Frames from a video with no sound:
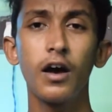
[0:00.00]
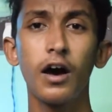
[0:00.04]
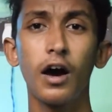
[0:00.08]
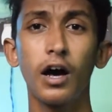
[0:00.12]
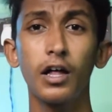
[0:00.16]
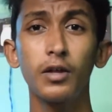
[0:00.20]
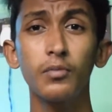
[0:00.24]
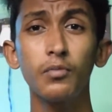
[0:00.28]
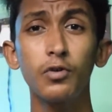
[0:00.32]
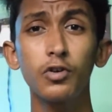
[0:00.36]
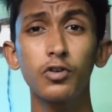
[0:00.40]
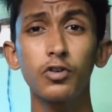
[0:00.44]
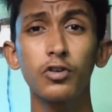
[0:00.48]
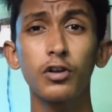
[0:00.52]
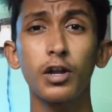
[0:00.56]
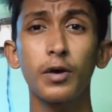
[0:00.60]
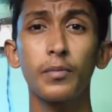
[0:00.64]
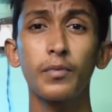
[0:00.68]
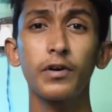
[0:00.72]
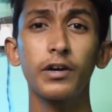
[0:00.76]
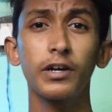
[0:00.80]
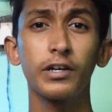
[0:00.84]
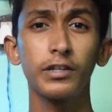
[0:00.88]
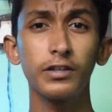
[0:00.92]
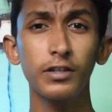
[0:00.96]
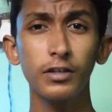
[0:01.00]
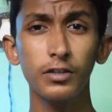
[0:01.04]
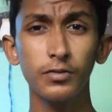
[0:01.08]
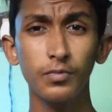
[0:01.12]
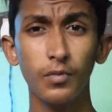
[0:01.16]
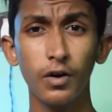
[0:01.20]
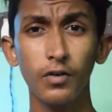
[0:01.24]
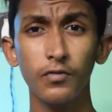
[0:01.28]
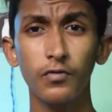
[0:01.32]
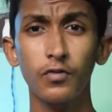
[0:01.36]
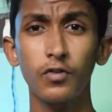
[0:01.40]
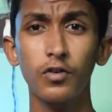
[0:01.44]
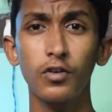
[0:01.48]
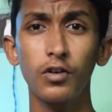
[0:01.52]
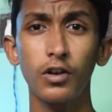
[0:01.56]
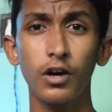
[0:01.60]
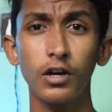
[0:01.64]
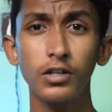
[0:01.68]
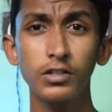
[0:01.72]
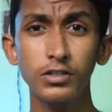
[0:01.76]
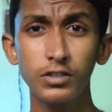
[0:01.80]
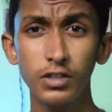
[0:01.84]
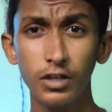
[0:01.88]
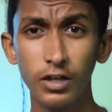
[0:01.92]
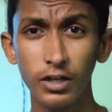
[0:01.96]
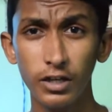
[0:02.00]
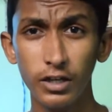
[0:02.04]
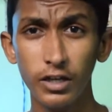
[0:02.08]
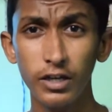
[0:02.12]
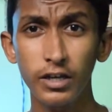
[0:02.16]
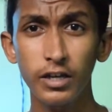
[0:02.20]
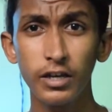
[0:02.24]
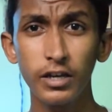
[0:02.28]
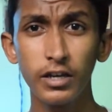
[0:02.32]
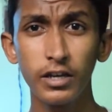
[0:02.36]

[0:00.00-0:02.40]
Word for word: அது மட்டும் இல்லாமல் இந்த ஸ்மார்ட் ஃபோன் லான்ச் ஆகி